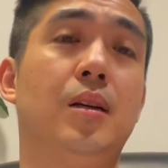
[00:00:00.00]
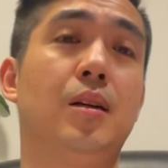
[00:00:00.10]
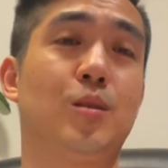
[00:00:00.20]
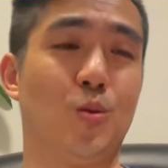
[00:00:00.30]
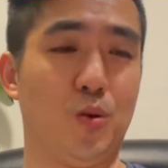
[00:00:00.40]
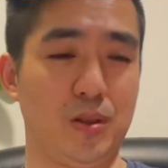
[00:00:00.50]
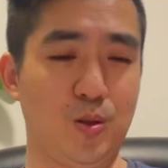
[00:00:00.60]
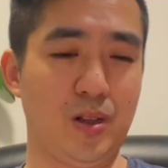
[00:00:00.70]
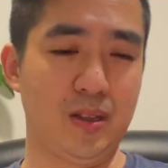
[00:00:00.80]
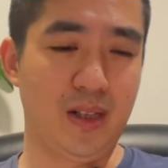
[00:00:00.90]
如果你
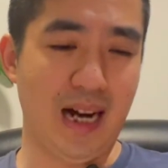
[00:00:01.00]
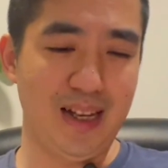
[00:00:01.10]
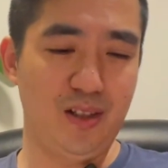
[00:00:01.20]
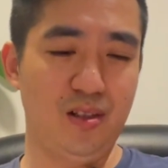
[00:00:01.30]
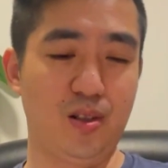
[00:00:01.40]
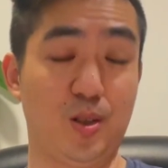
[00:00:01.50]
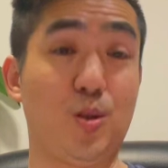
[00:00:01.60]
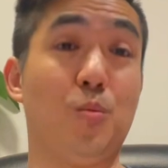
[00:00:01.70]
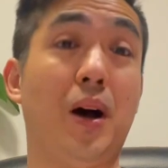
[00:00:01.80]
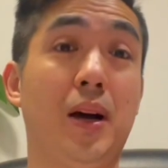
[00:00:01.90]
就像你开汽车
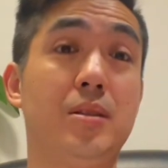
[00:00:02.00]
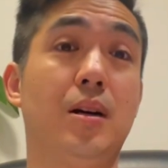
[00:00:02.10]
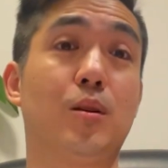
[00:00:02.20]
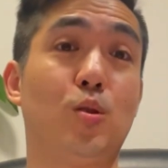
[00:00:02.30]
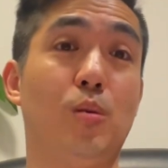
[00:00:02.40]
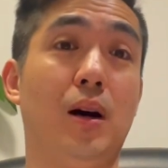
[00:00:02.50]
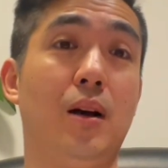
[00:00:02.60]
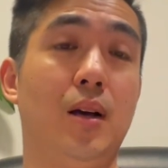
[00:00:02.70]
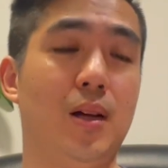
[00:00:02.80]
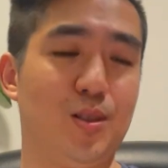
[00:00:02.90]
手排一样的，对吧？
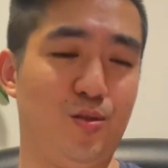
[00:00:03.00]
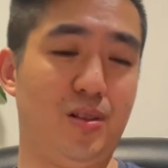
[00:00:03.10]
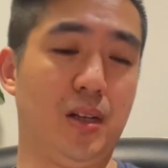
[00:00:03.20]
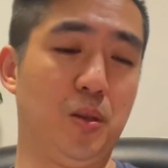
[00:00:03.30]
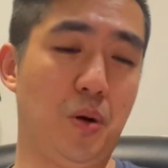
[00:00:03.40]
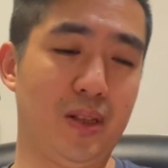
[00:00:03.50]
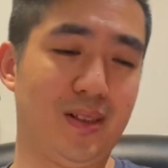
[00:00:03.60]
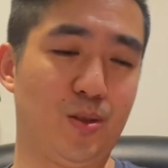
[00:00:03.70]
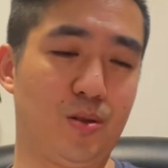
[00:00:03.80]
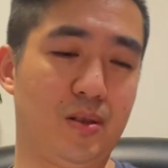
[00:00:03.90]
之前的话呢，
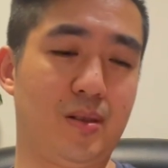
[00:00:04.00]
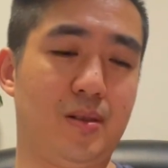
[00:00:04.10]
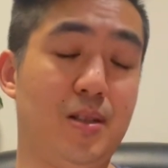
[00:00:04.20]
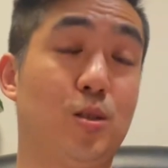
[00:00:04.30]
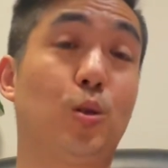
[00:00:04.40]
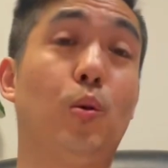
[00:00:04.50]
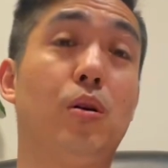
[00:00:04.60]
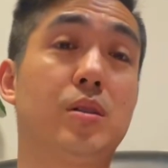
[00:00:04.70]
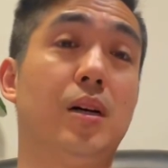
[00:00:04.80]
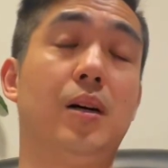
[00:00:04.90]
就是一直
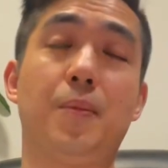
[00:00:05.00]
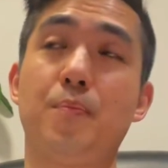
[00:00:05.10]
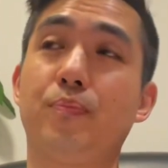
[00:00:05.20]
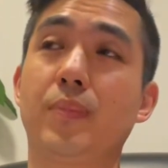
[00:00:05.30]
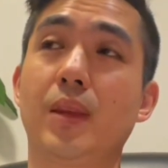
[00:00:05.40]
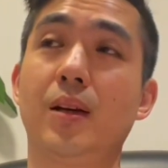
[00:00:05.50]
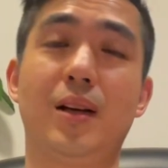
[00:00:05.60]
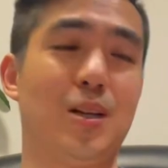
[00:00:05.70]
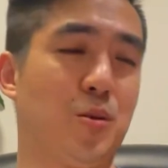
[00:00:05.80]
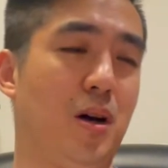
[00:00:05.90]
拖着啊，
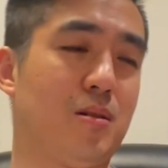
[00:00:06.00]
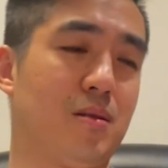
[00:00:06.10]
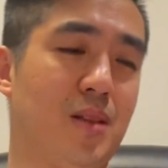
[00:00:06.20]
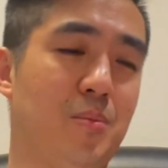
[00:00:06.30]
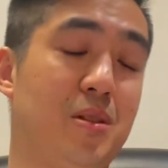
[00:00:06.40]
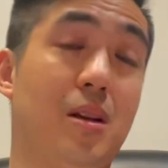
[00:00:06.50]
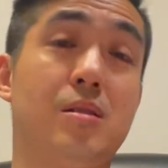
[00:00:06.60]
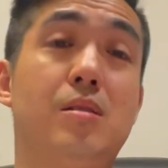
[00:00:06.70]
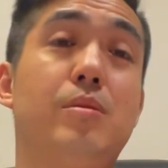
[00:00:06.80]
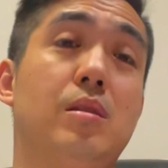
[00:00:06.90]
感觉好像三比三、
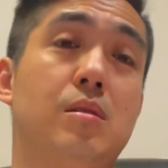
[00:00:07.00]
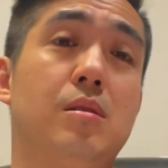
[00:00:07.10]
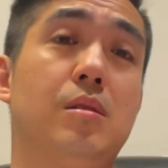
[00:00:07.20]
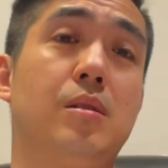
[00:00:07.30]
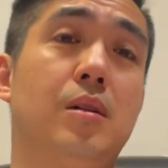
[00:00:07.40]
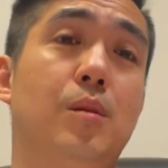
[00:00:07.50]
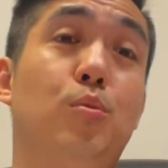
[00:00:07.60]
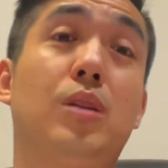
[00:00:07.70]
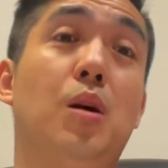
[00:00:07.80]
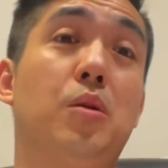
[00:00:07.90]
四比四不
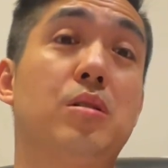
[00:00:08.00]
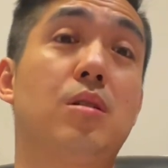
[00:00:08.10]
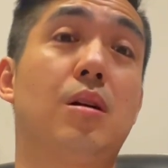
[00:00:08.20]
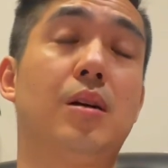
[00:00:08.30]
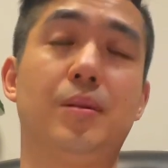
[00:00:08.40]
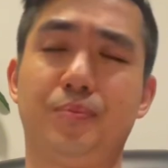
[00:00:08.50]
当回事儿啊。